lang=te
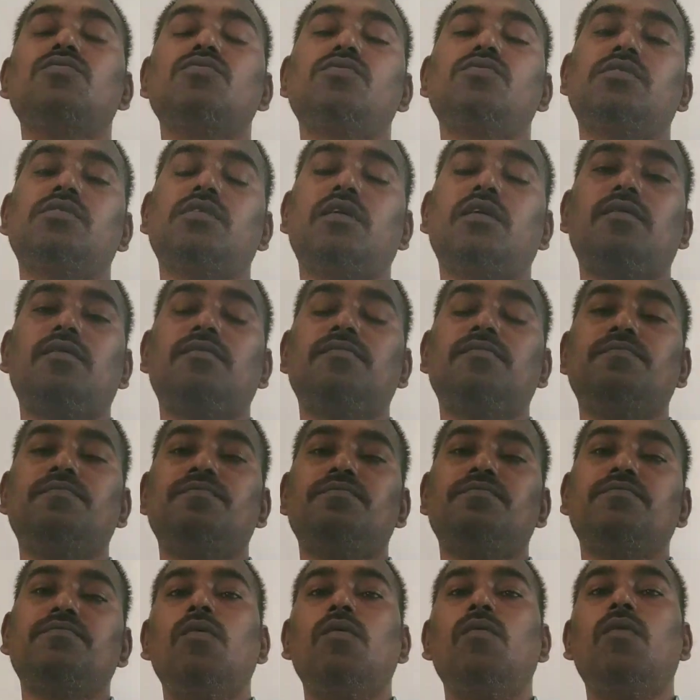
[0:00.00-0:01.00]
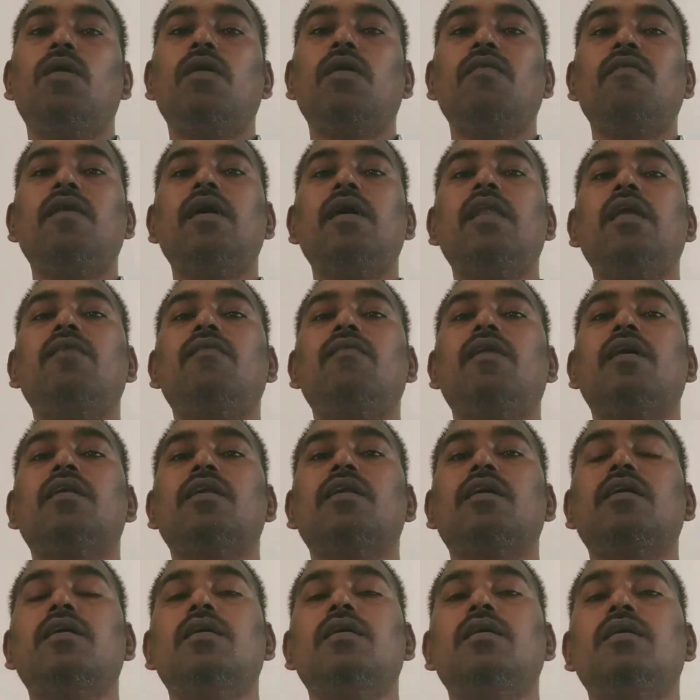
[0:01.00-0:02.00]
చూస్తారు ఒకవేళ
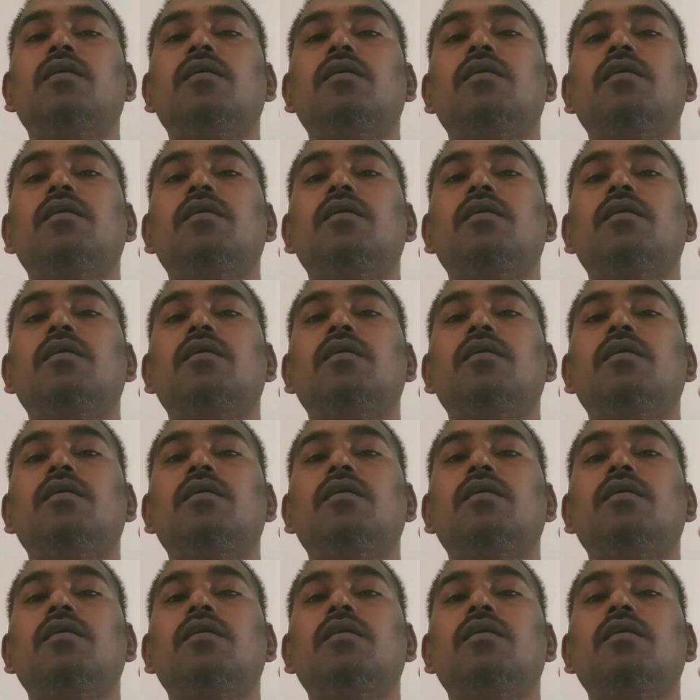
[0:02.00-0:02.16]
వారికి